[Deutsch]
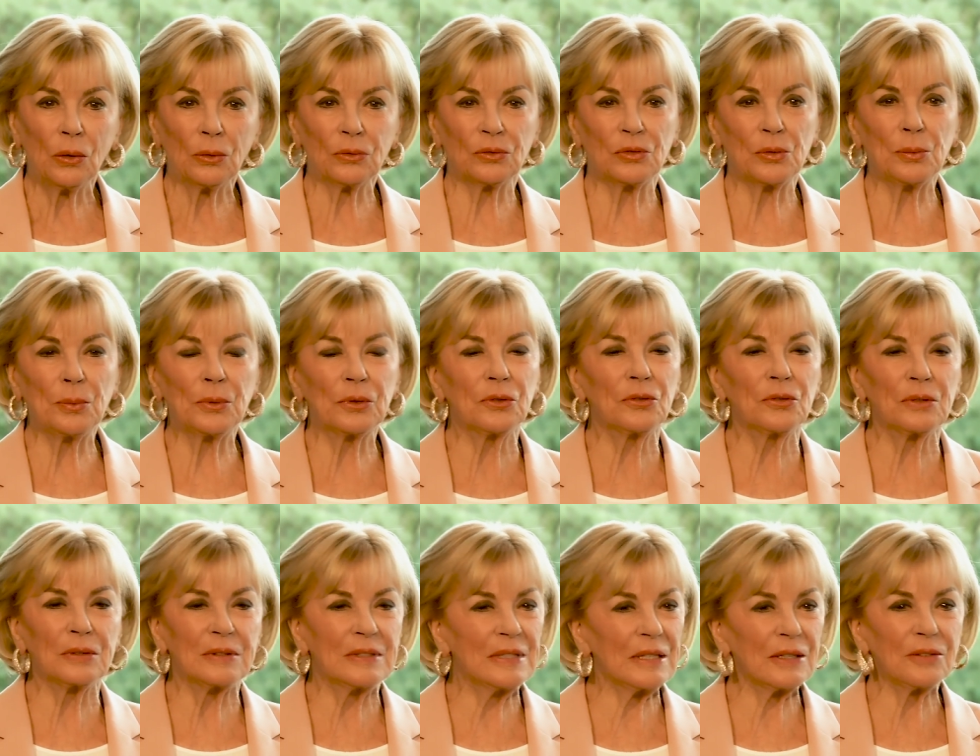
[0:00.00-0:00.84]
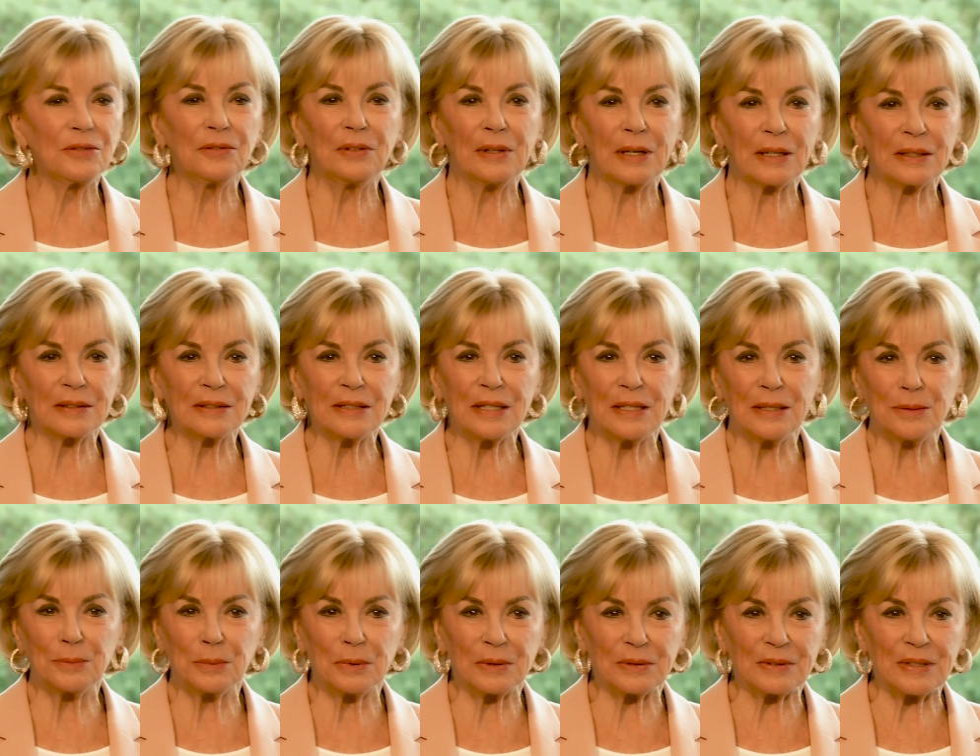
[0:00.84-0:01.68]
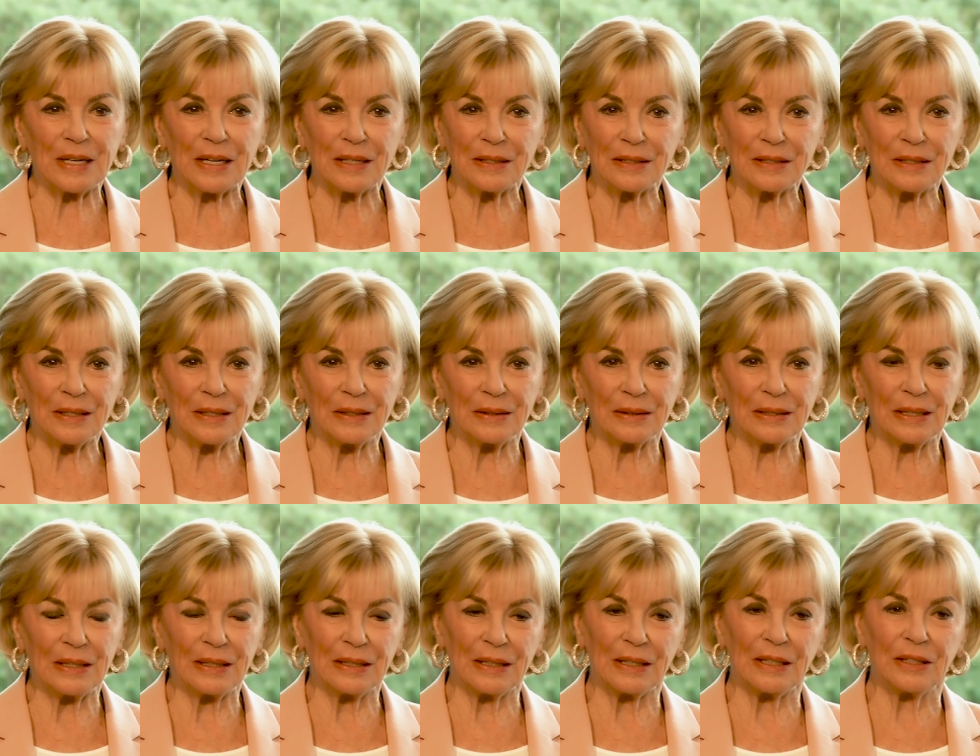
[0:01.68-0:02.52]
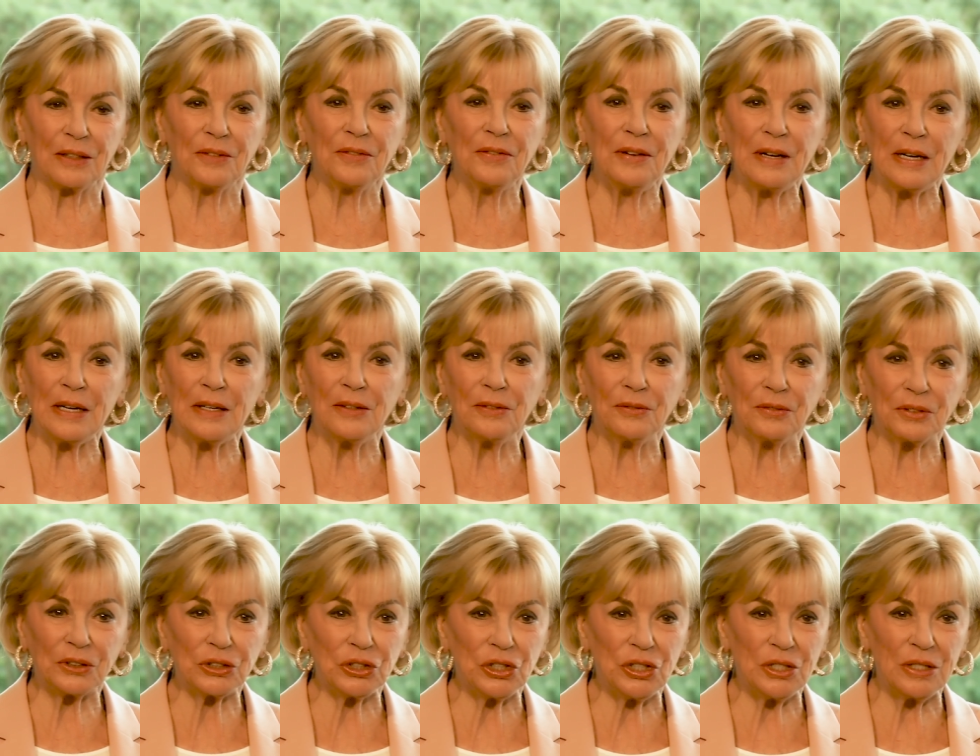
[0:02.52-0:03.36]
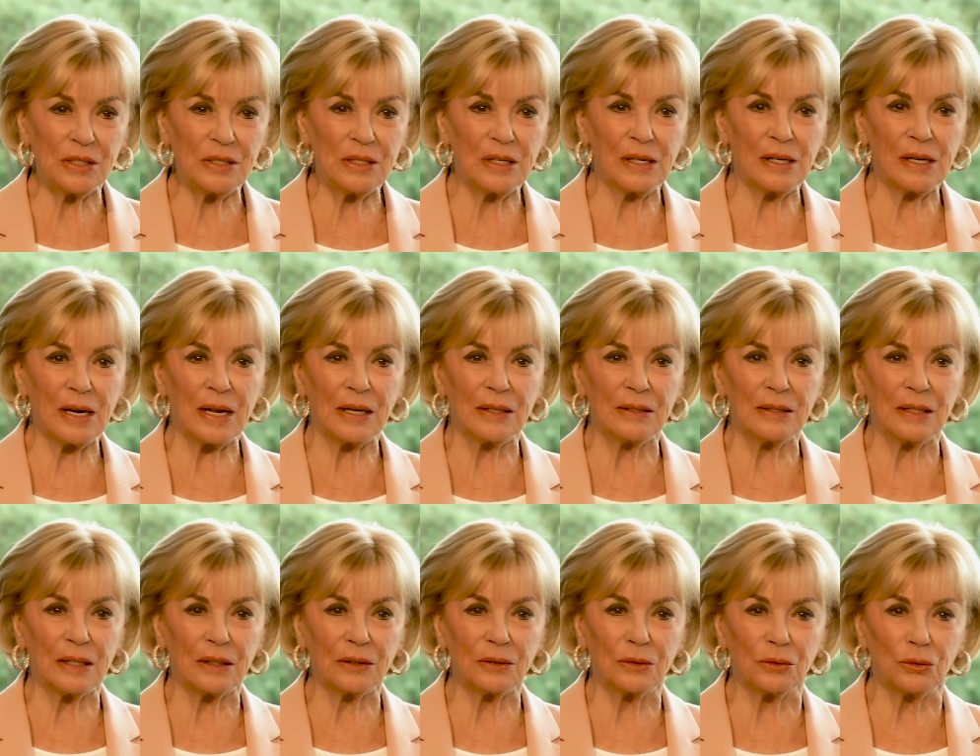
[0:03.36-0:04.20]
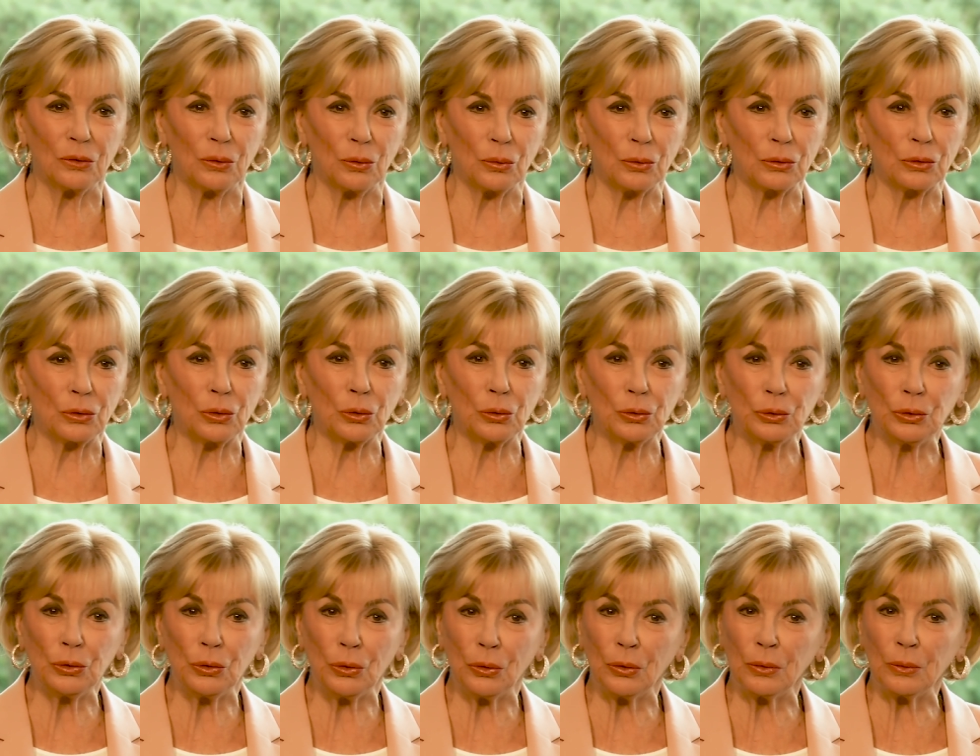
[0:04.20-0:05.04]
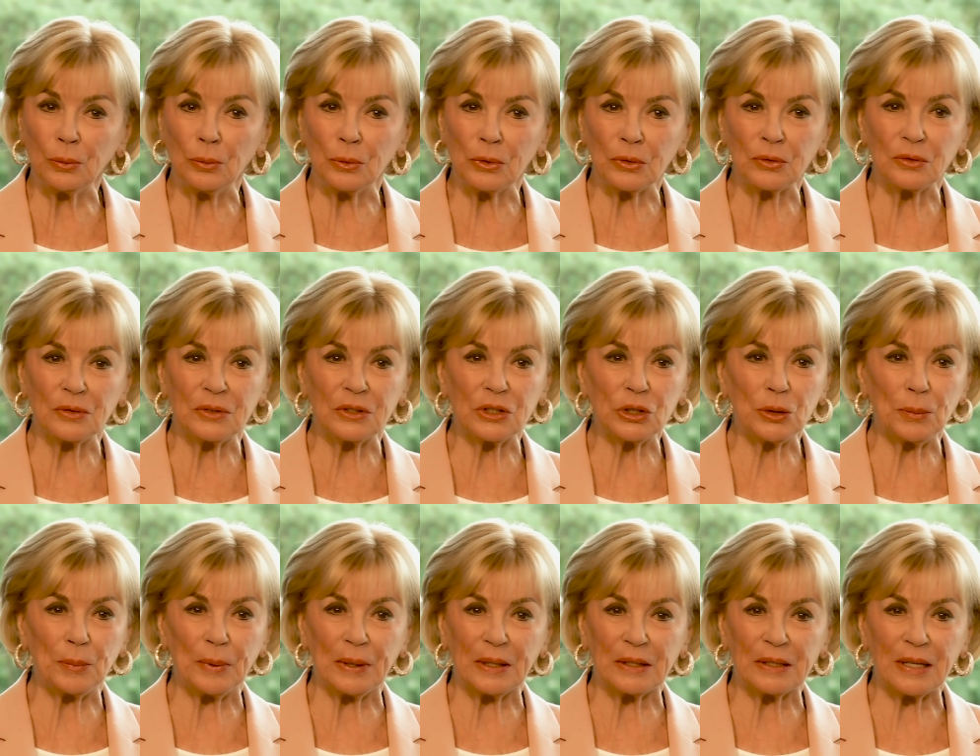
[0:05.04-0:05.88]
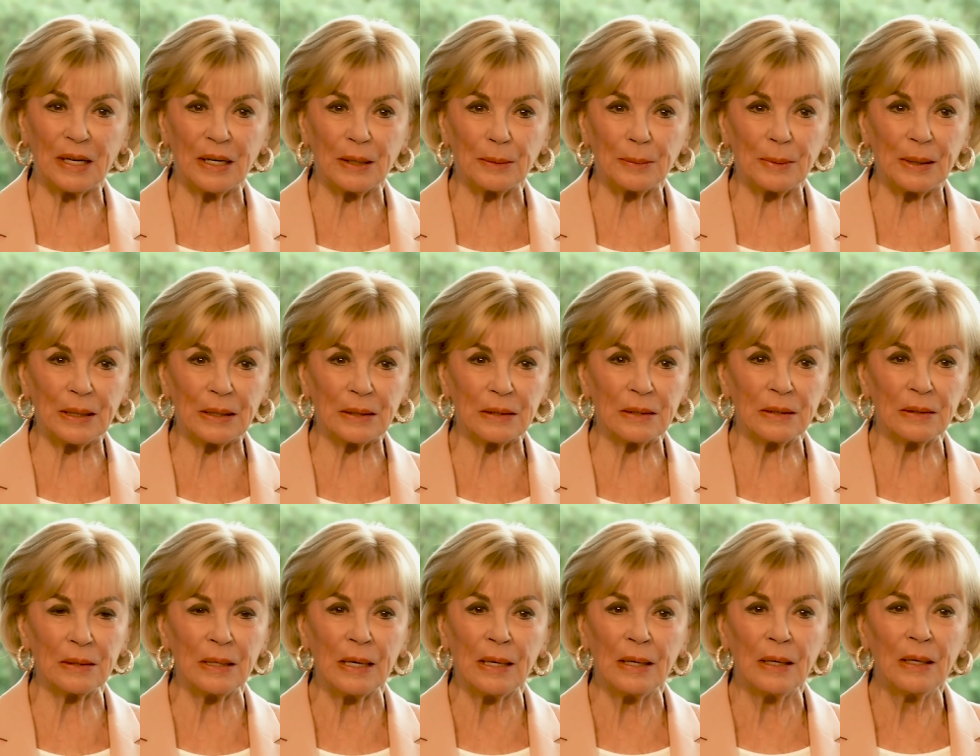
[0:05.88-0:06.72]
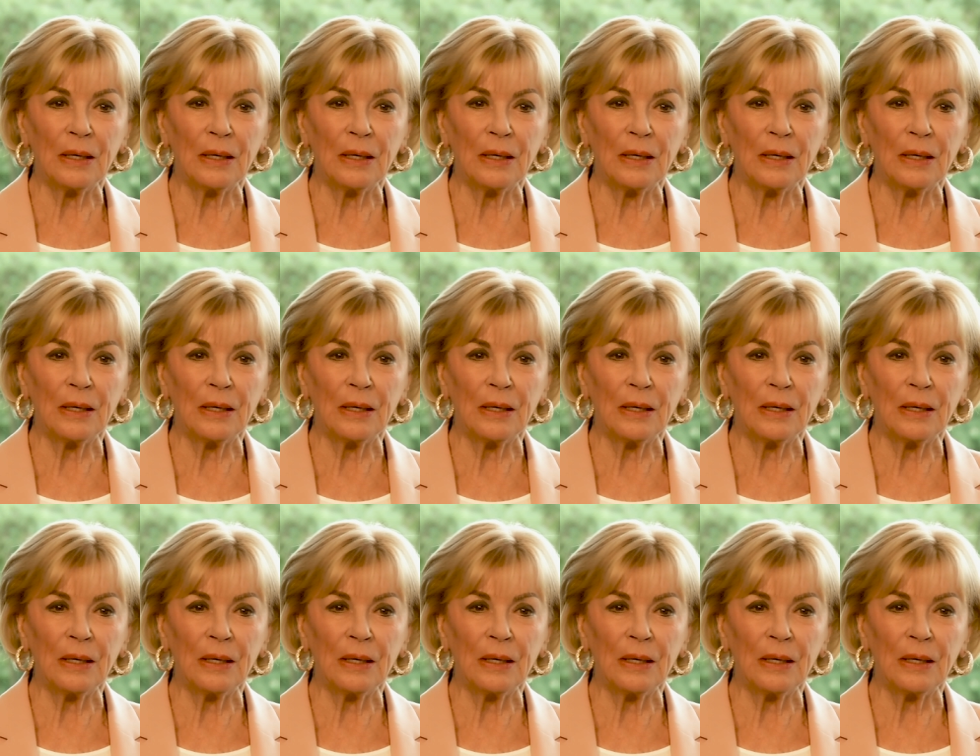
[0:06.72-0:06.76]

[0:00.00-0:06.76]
Und sie müssen sehr flexibel sein. In vielen verschiedenen Ländern und Kulturen müssen sie später arbeiten.